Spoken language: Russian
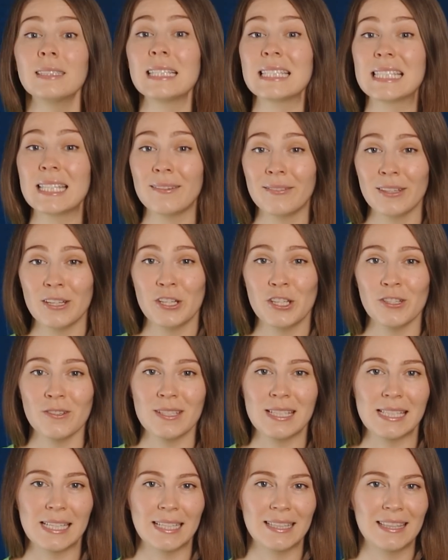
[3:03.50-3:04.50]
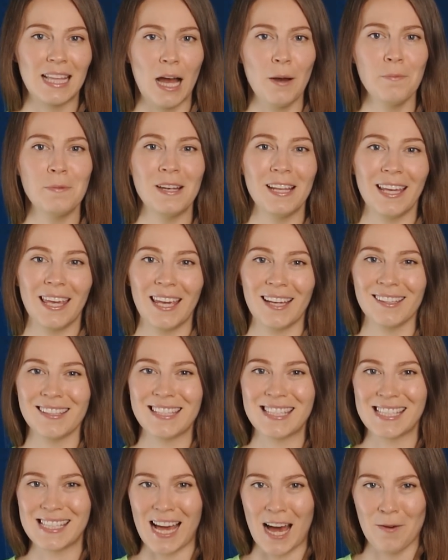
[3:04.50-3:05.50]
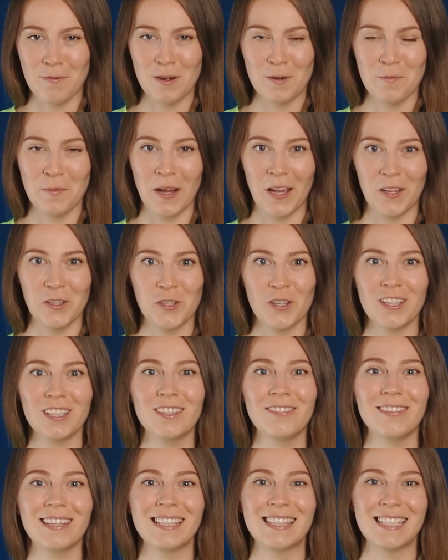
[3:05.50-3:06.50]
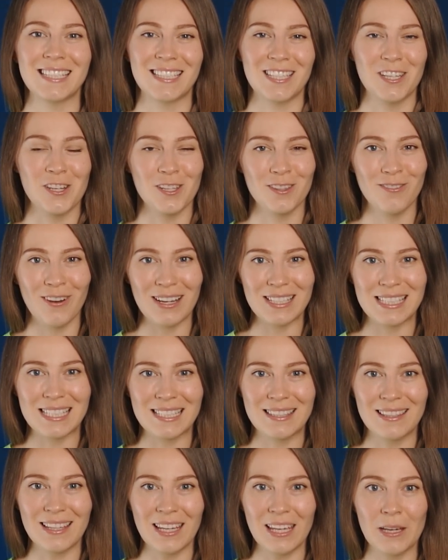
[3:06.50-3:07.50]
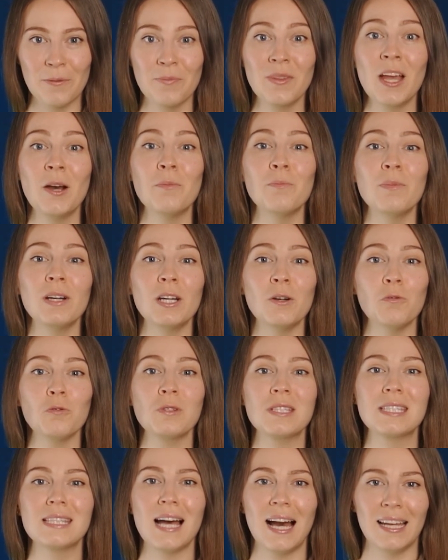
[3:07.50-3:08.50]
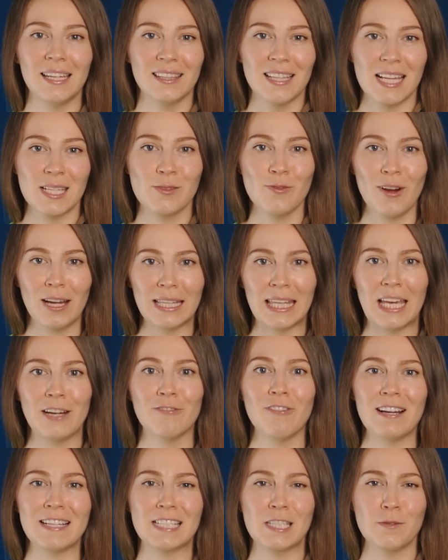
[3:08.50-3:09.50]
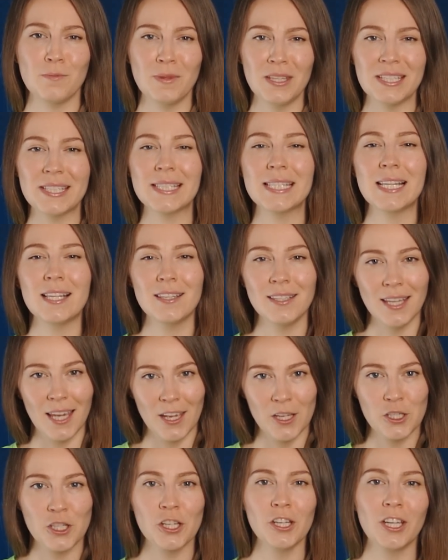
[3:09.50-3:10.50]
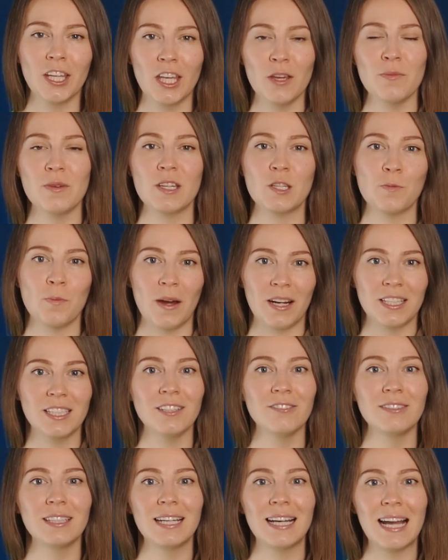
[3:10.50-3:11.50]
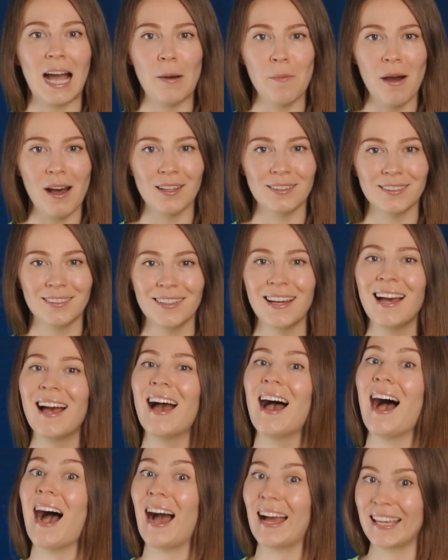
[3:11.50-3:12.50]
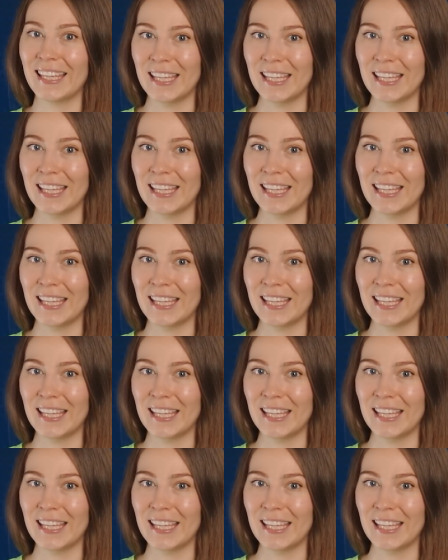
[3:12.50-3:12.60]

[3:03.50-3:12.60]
Завершился этап легенд Summer Major 2023. Мы узнали название восьми сильнейших киберспортивных команд, а